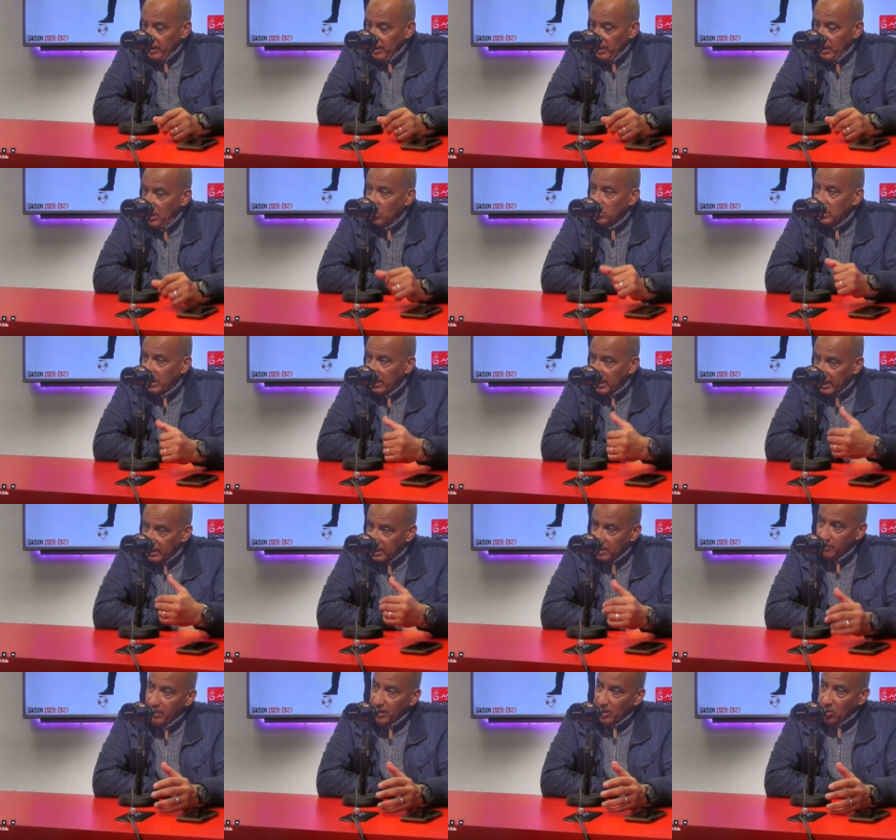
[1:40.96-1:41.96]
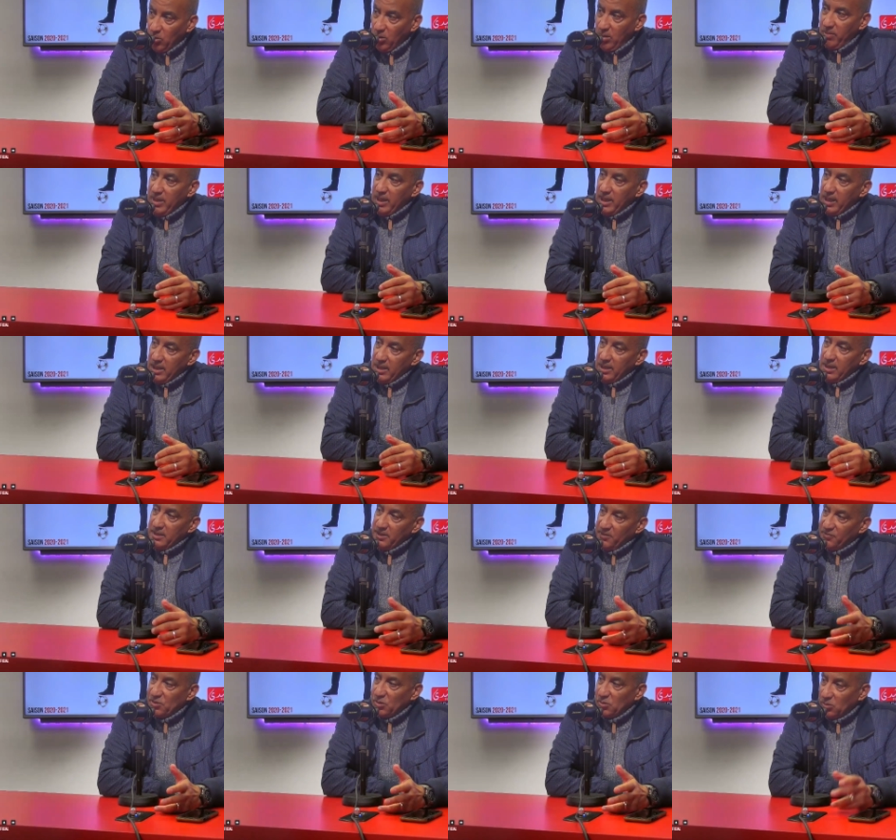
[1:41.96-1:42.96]
الا هو تيقدم لك هو بنا
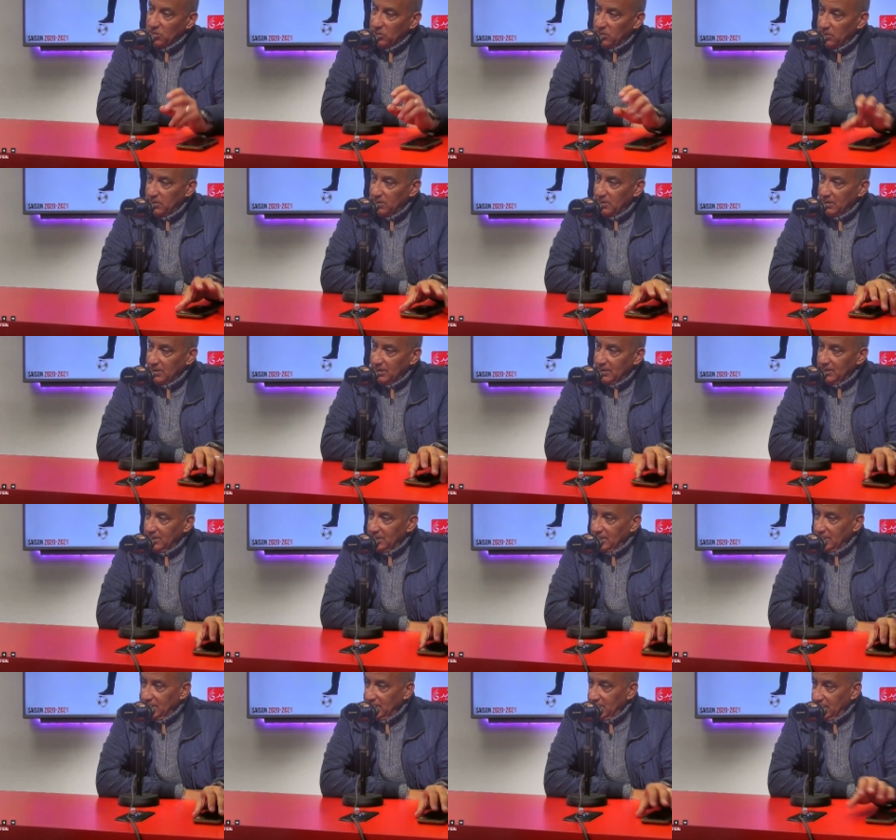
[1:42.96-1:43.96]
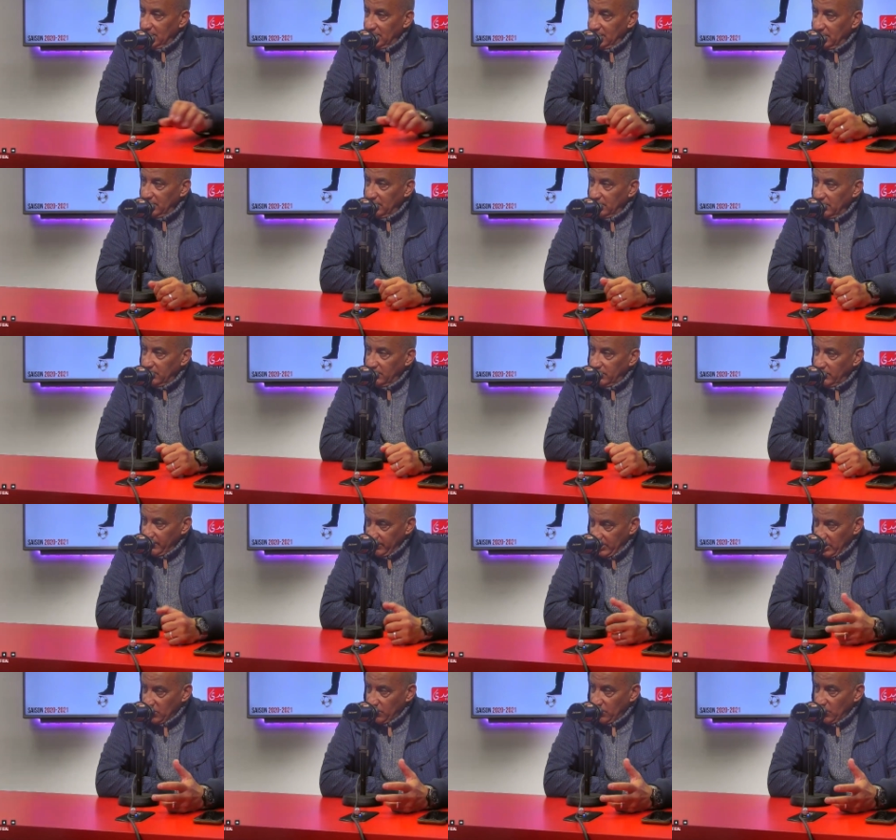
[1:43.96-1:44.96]
نفسه آه.
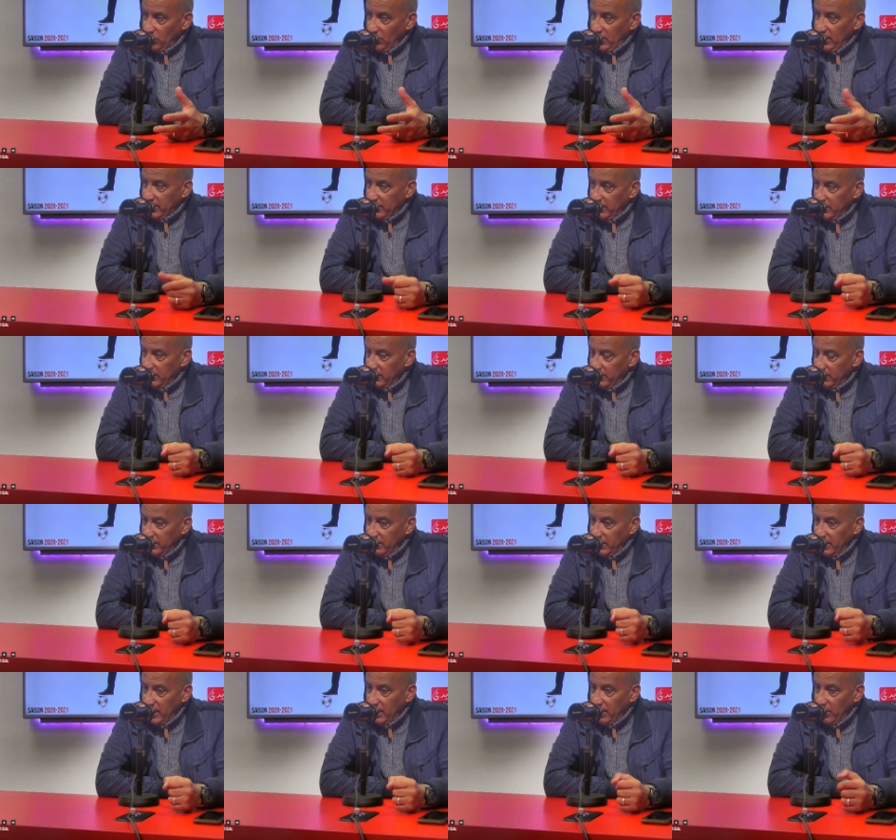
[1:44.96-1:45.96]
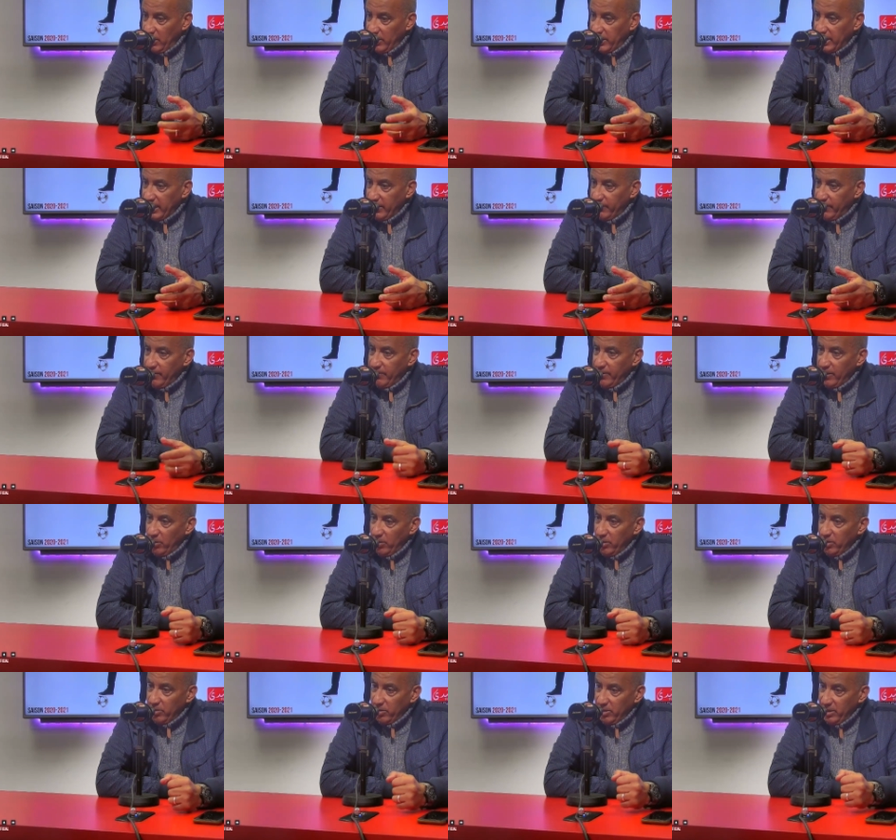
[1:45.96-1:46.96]
فهمتي اش بنقول لك هذا كيبان
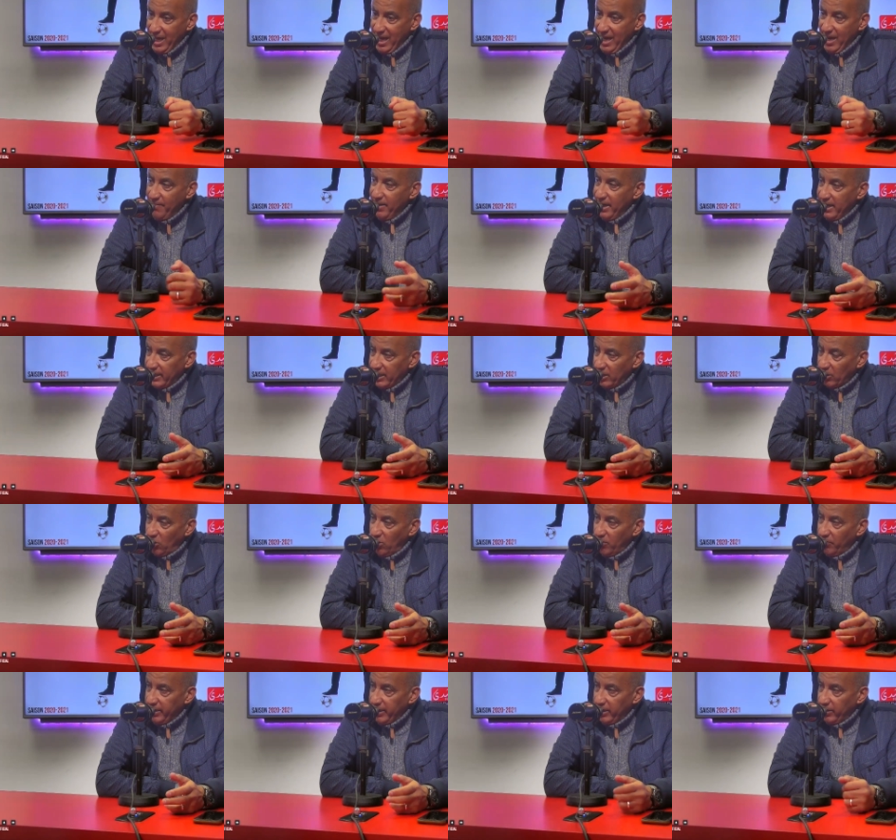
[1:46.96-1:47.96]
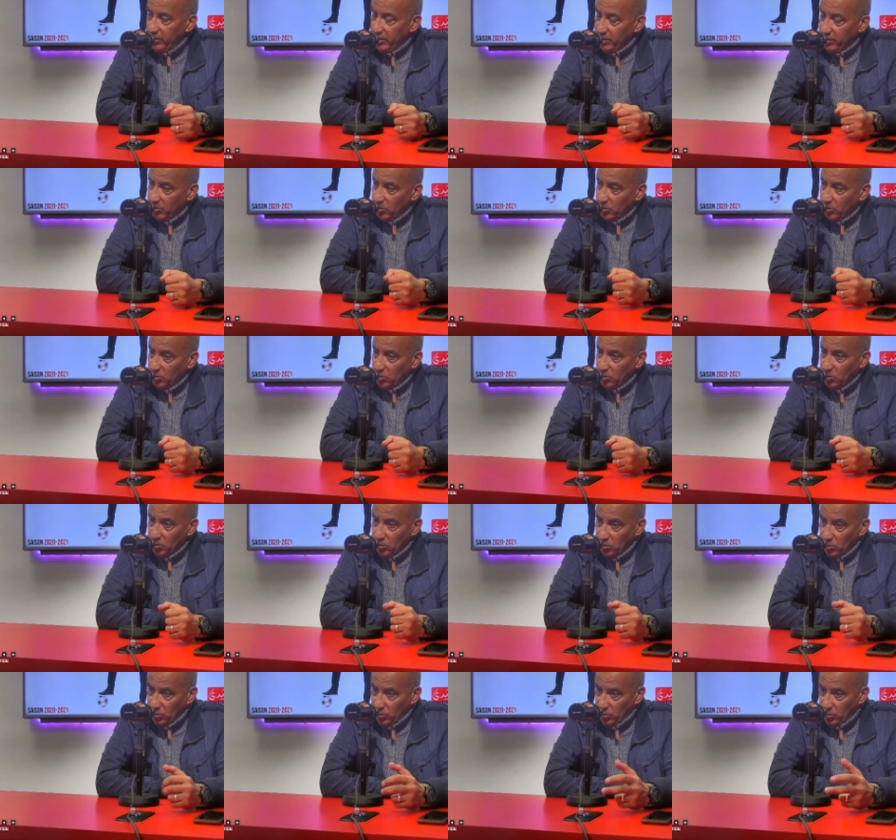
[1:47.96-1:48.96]
بانه العمل اللي كيقوم به
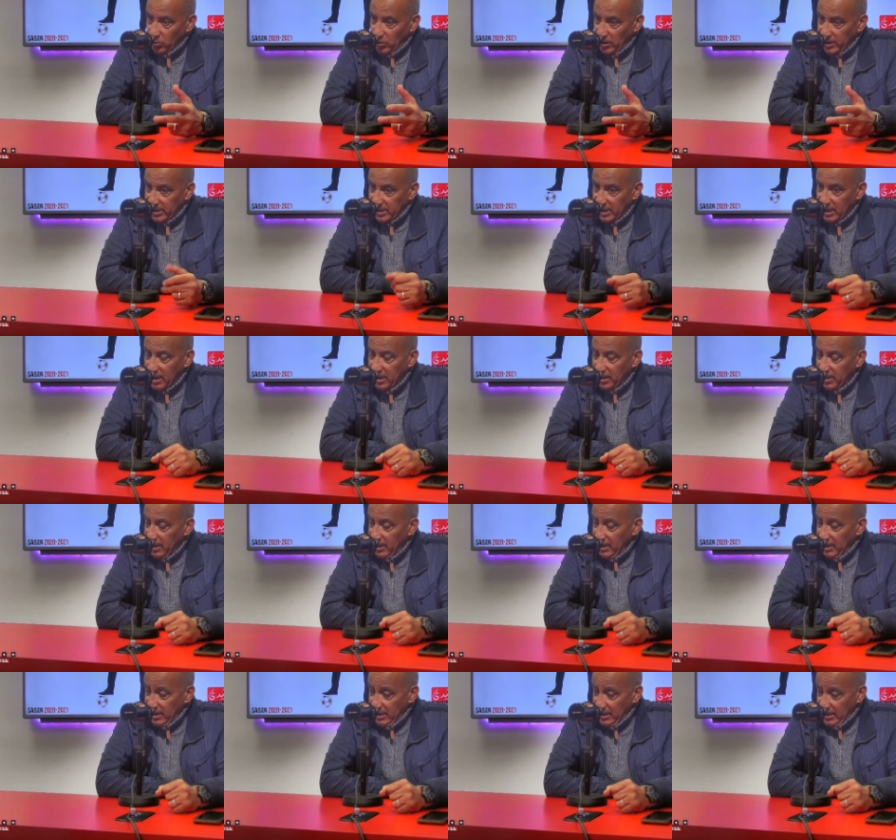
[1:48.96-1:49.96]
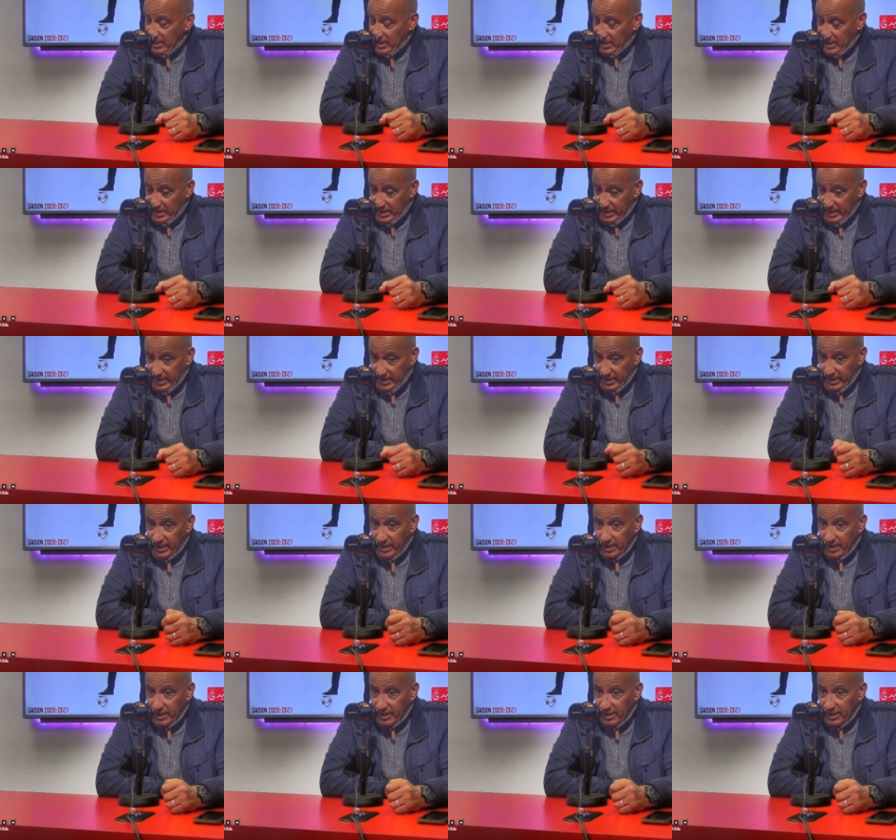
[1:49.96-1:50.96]
وحتى يعني
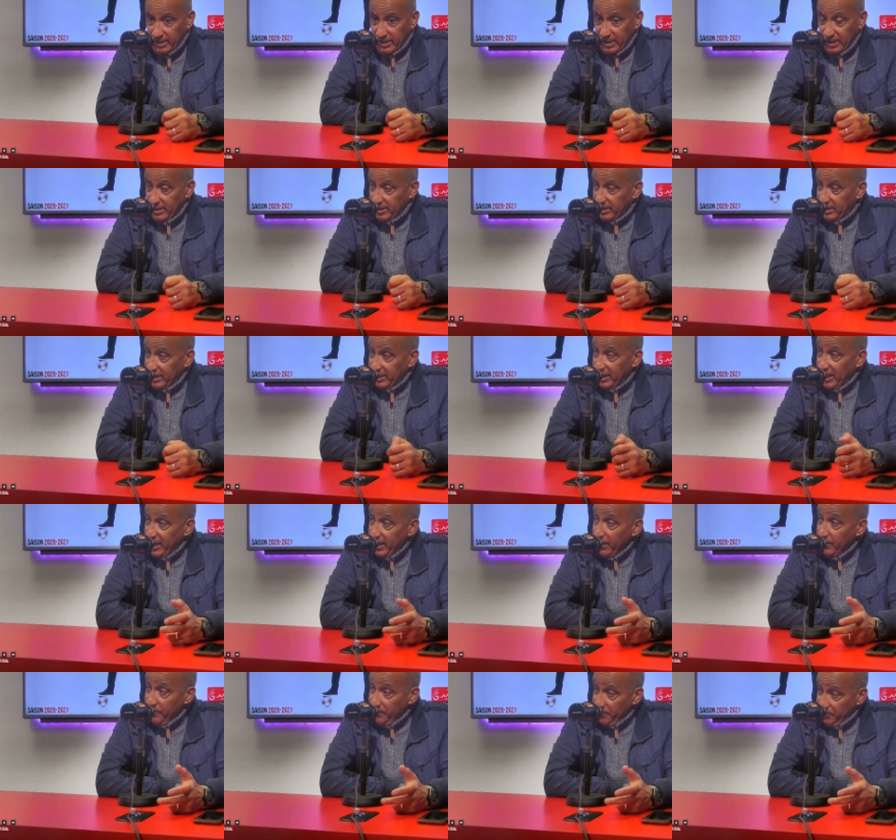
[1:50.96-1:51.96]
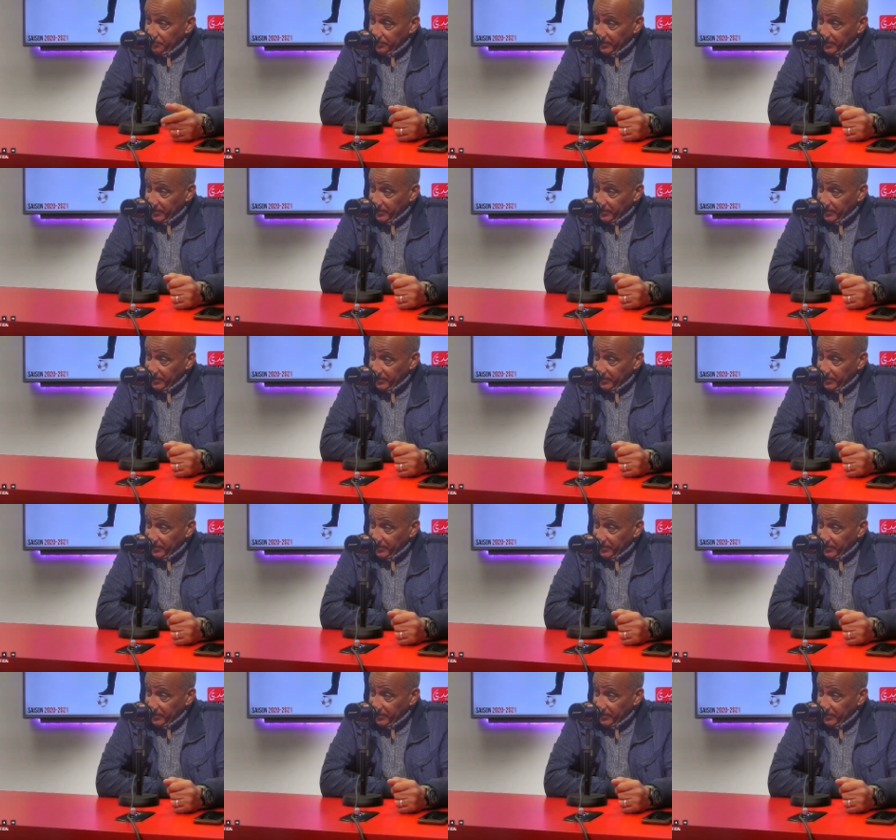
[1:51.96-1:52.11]
التداريب